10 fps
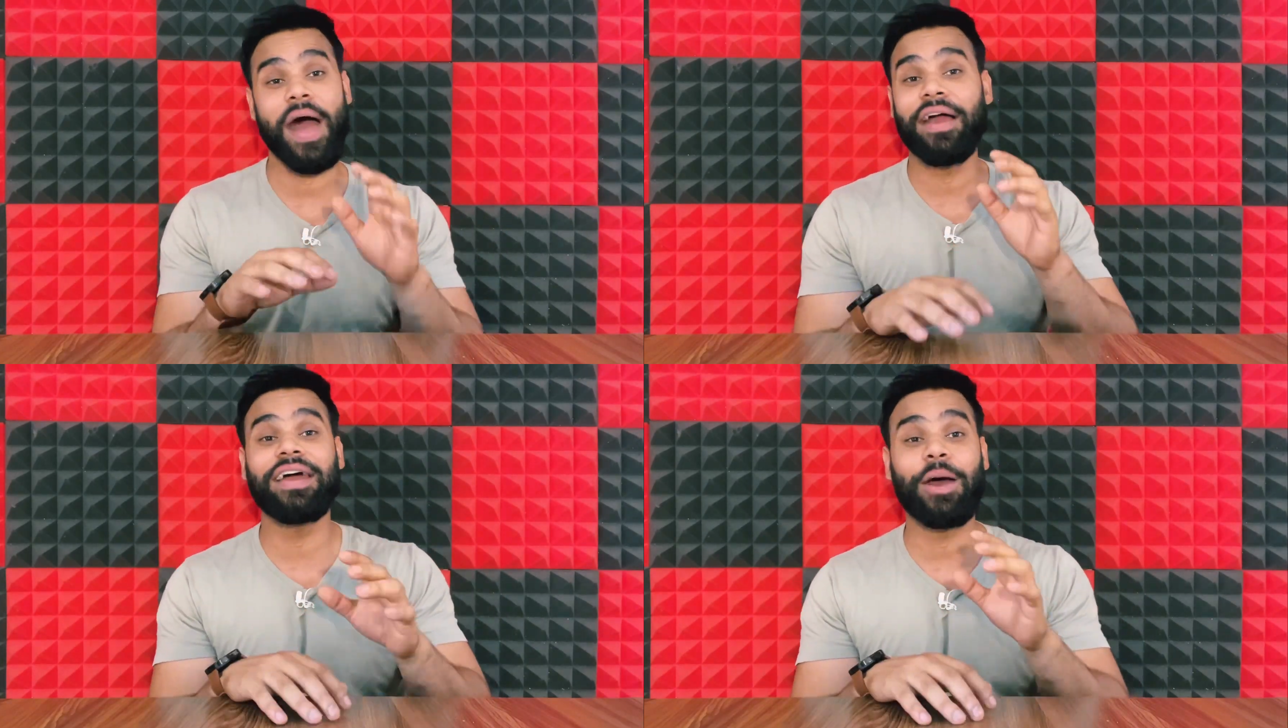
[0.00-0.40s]

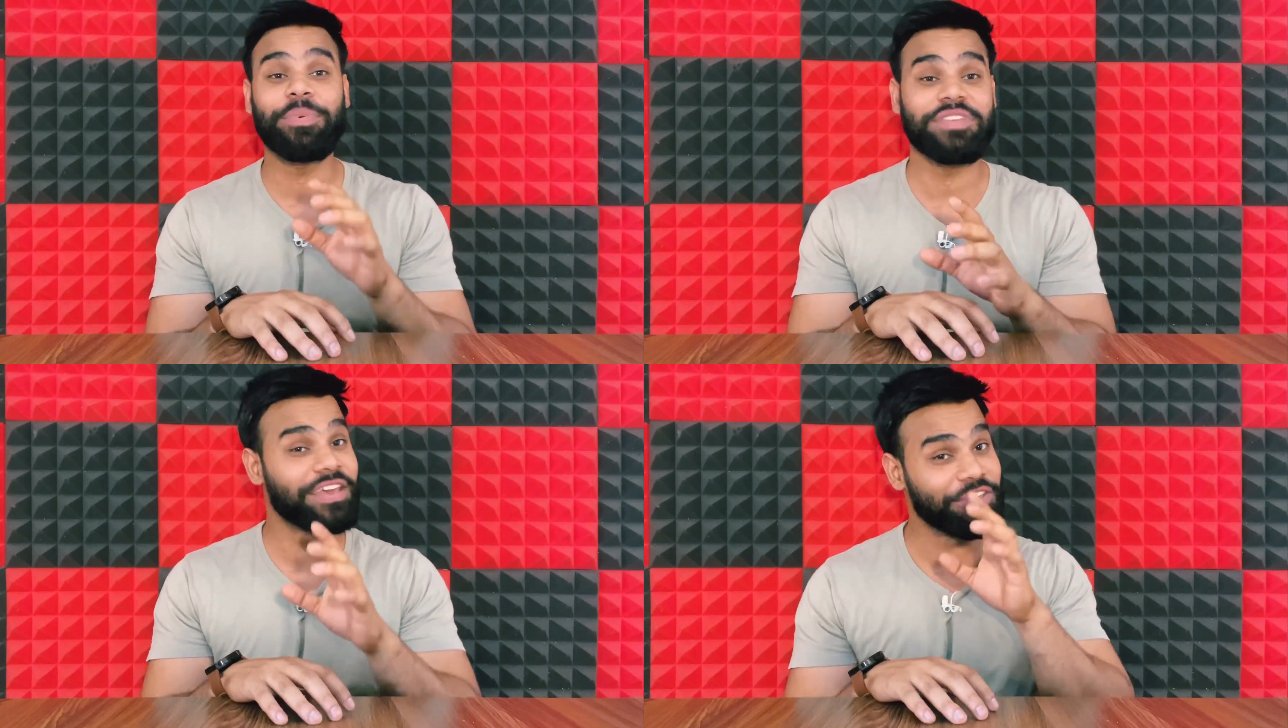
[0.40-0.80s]
अगर आप
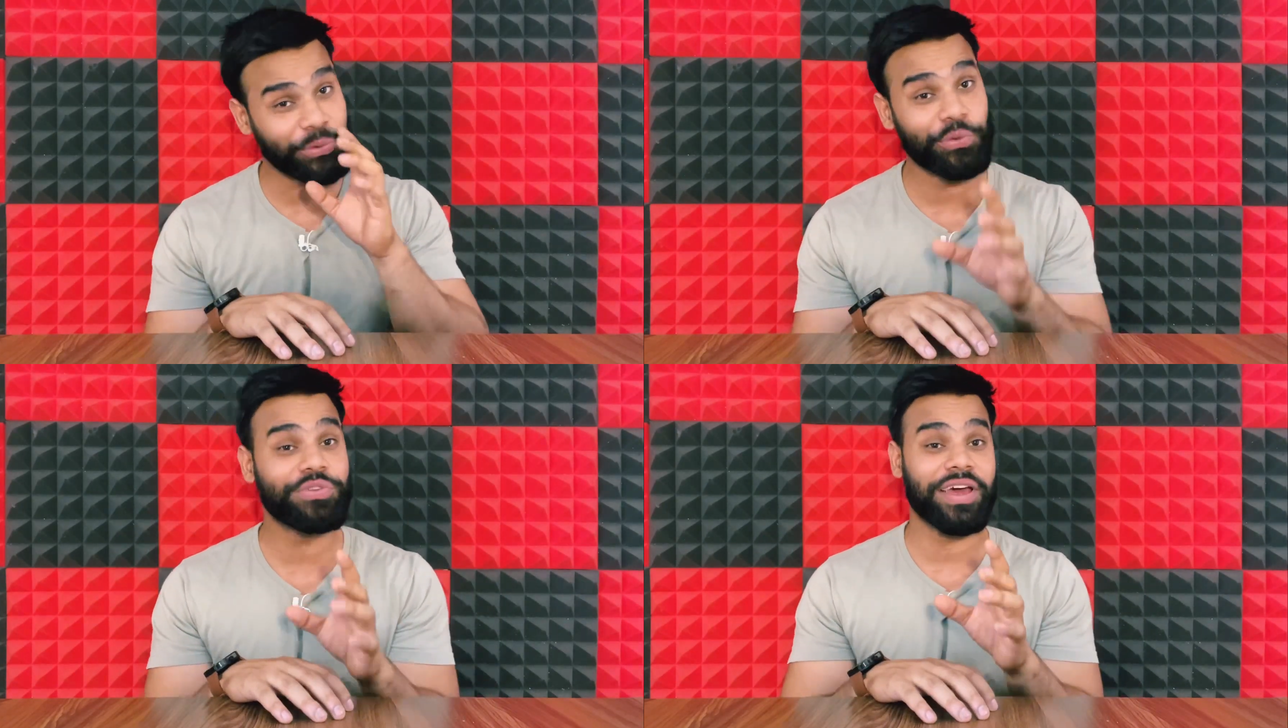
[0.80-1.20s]
इसे
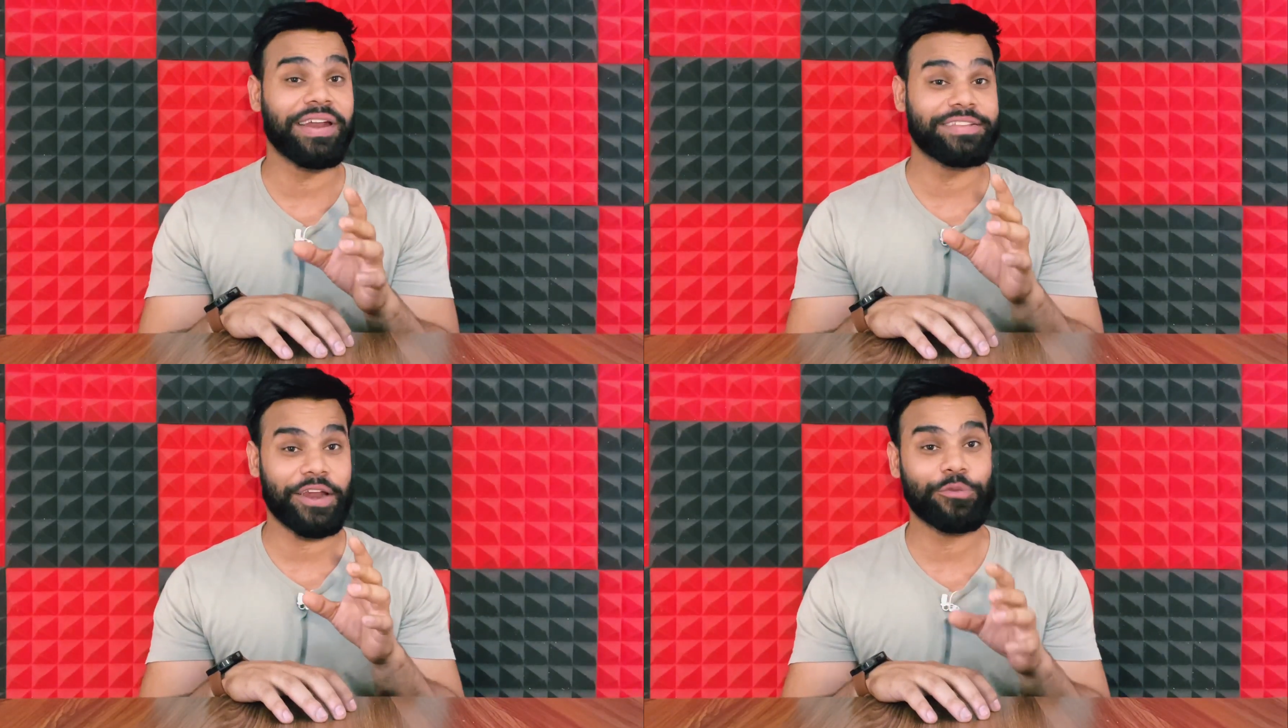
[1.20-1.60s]
यूज
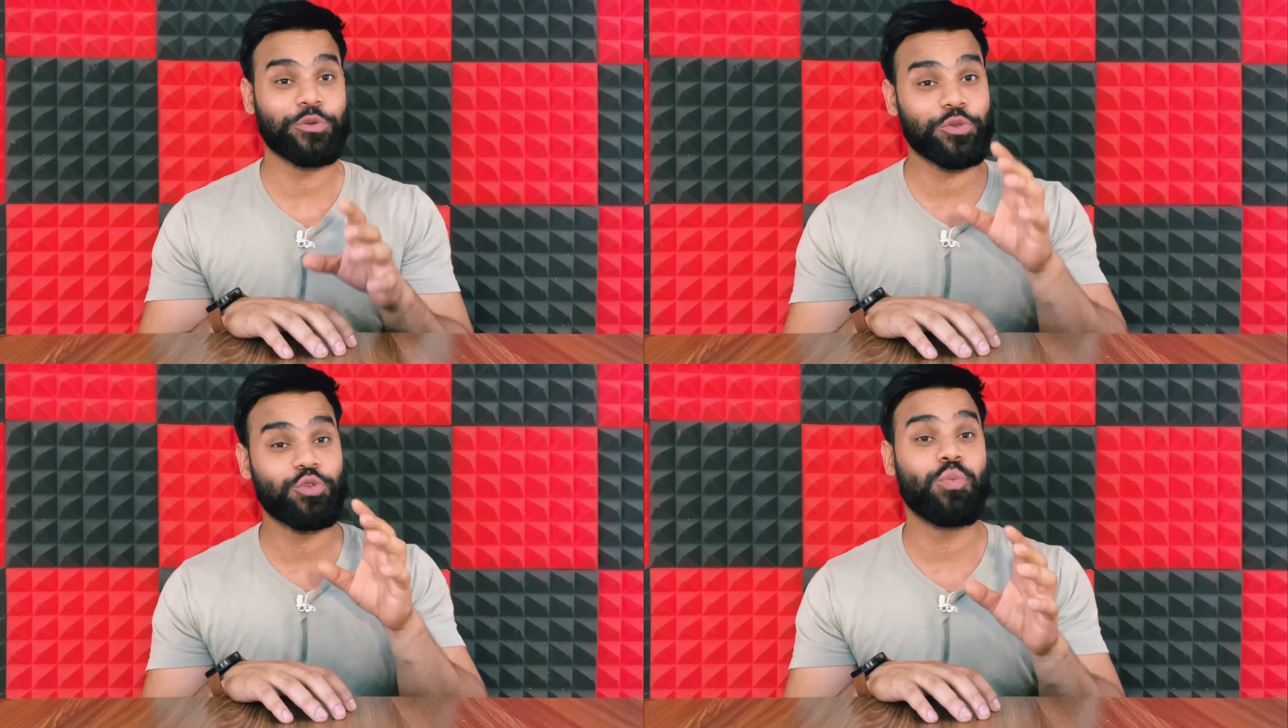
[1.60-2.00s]
करना चाह रहे हो तो
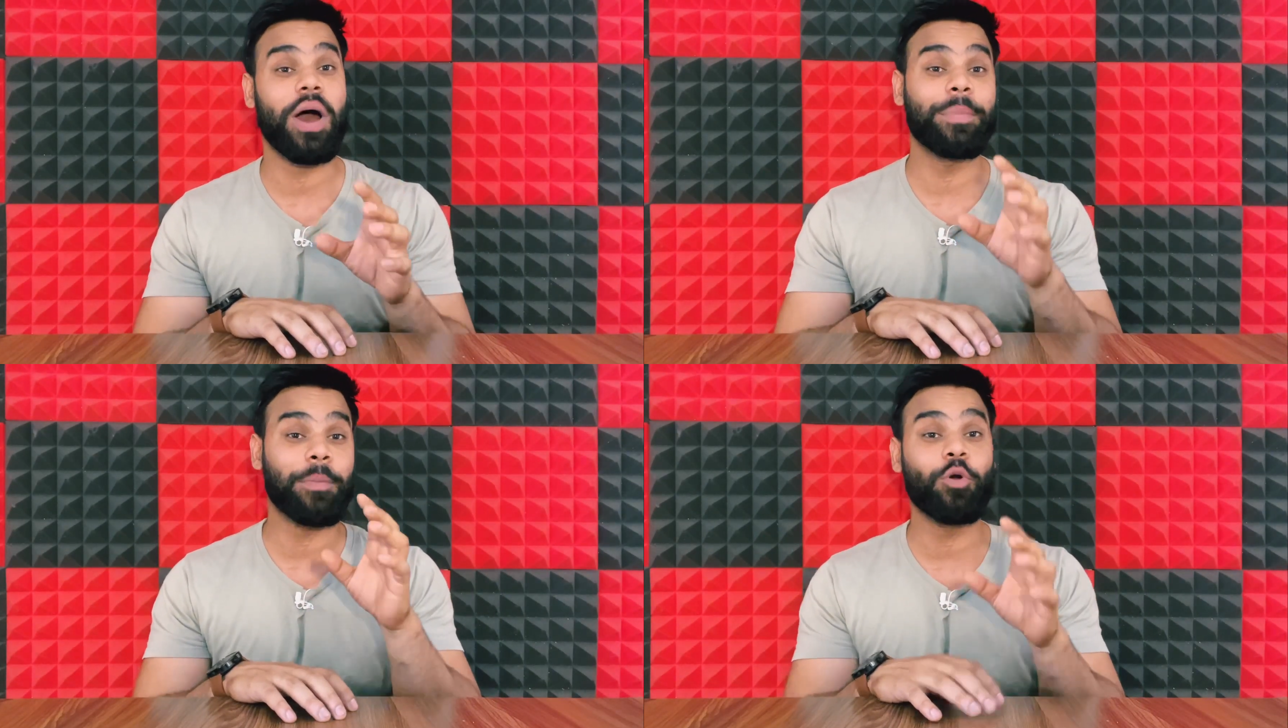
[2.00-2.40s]
दोस्तों
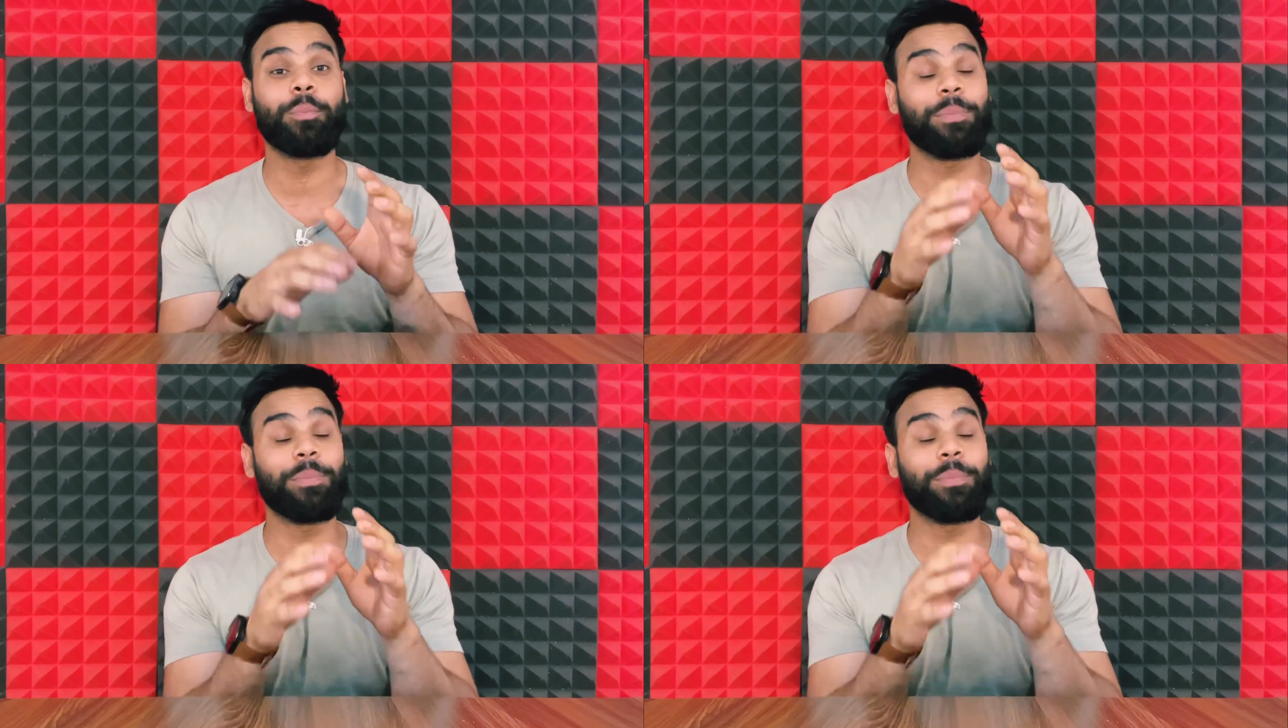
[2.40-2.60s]
वहां पे आपको